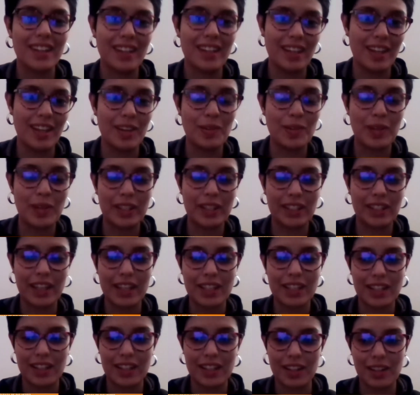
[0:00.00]
eh, va a
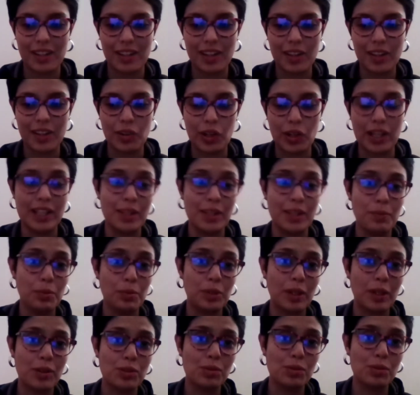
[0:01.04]
estar el
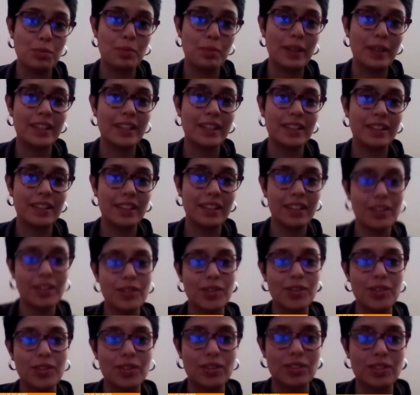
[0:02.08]
diputado suplente
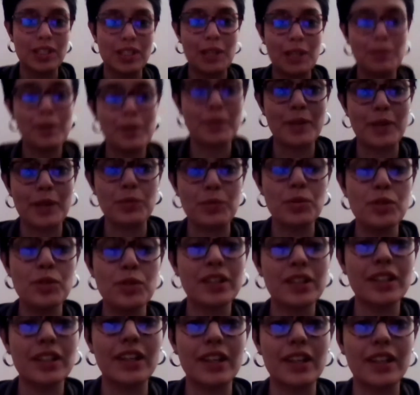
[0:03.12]
o Silvia
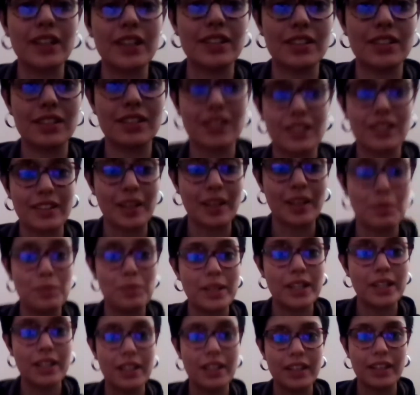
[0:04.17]
Barburen que es
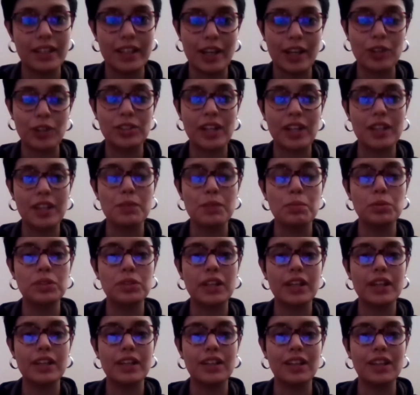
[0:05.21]
también la otra
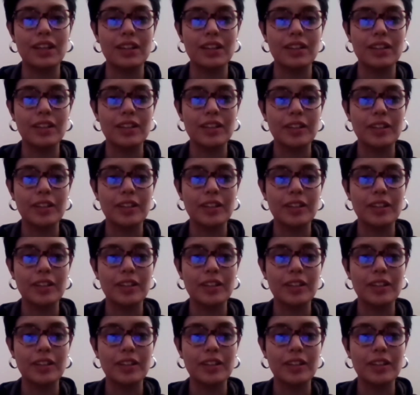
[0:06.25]
diputada que